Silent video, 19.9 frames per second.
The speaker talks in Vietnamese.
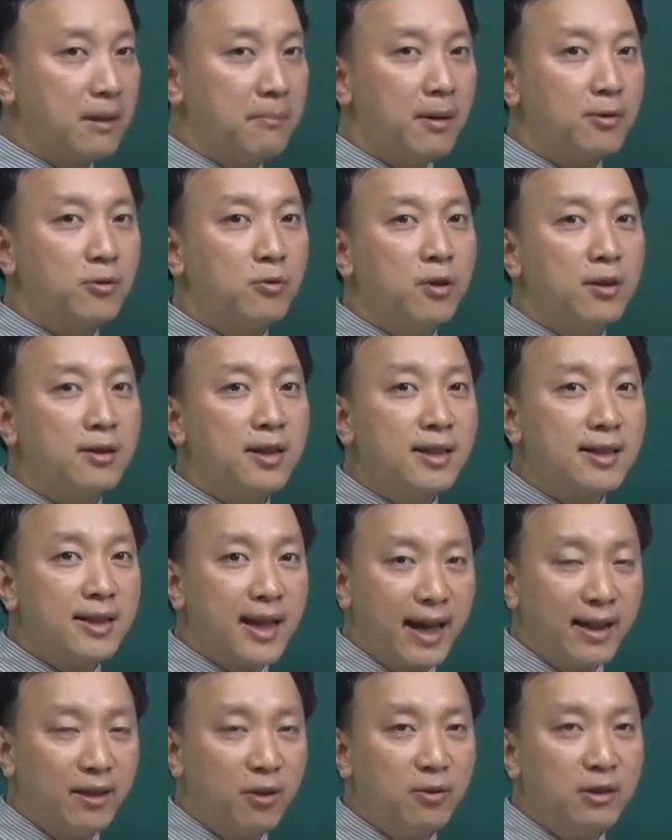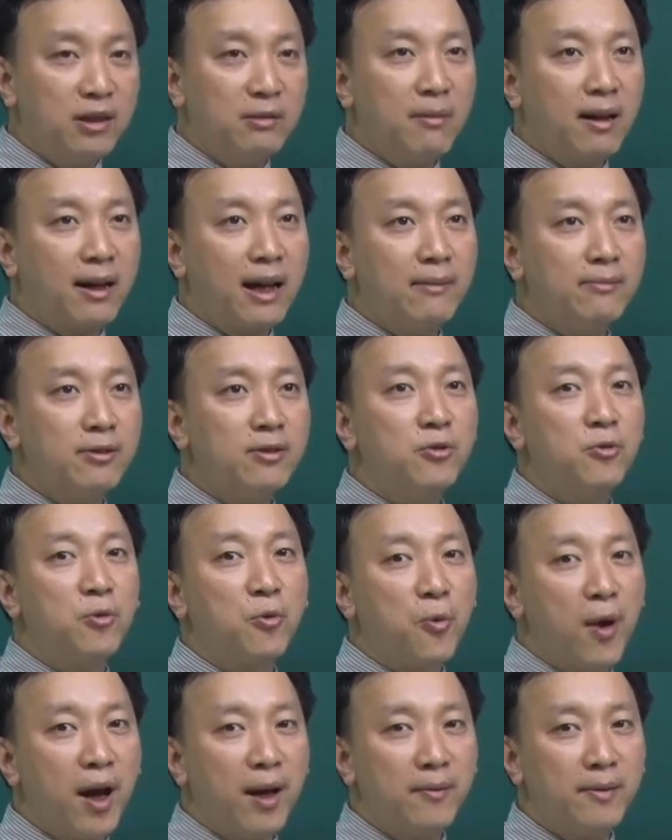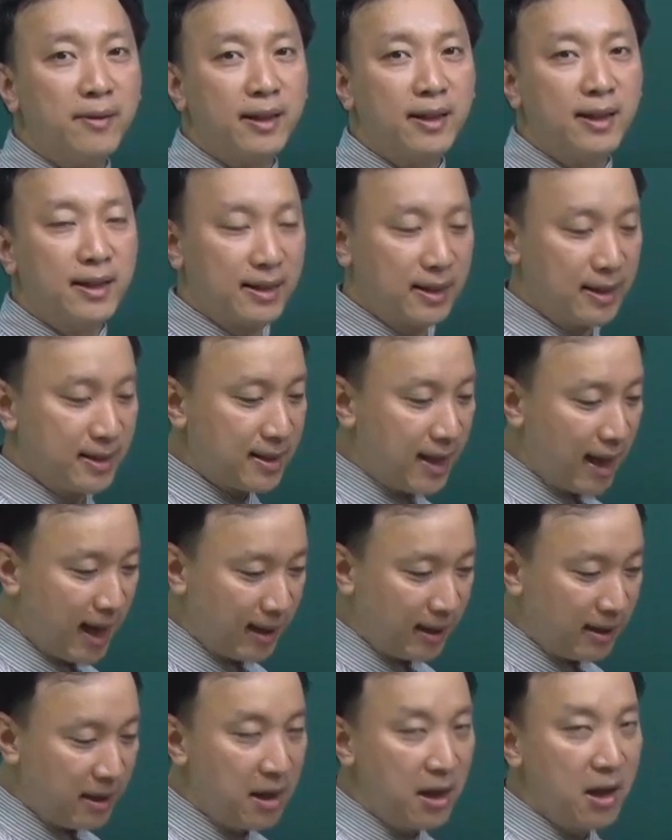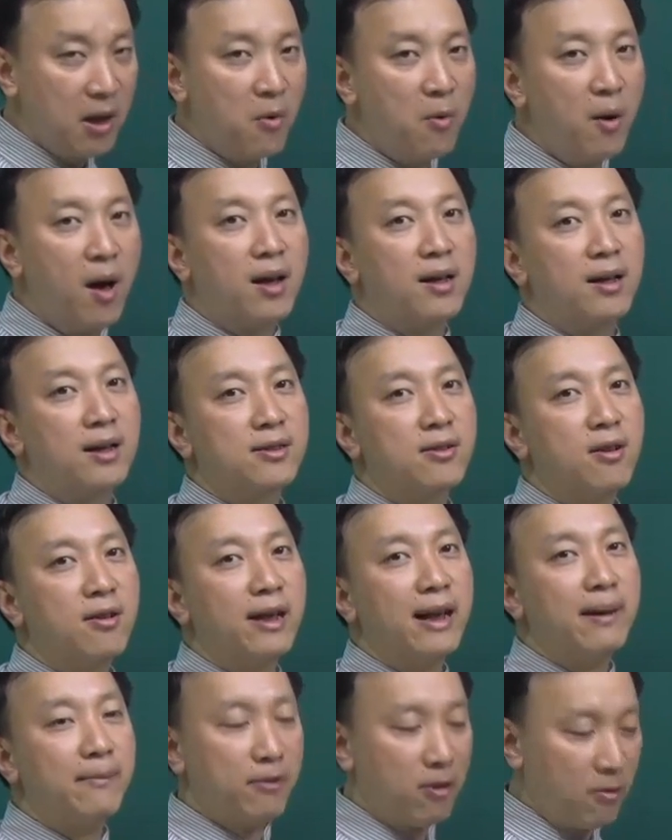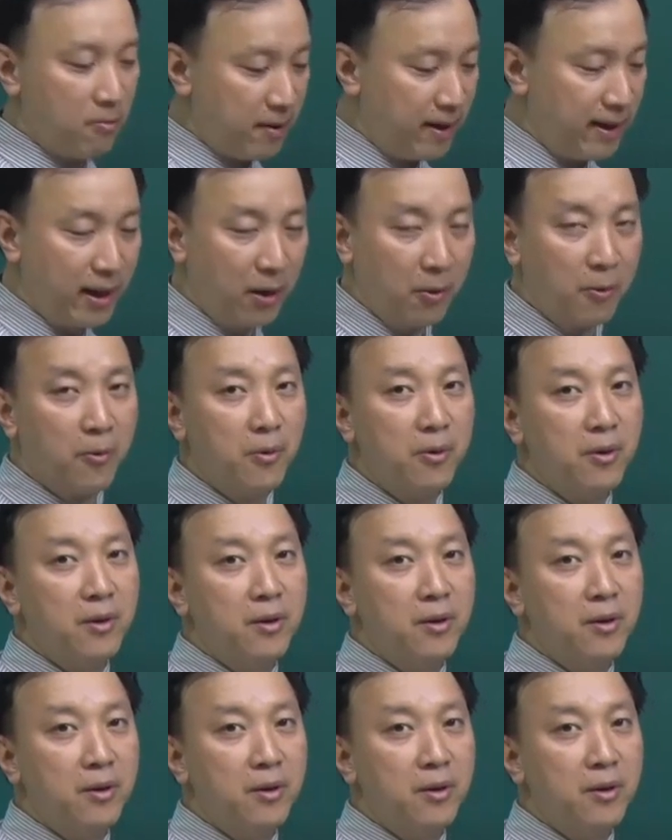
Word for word: Mặc dù nó rất dễ thôi nhưng mà các em rất chủ quan và dẫn đến cái sai hoặc là do các em không hiểu,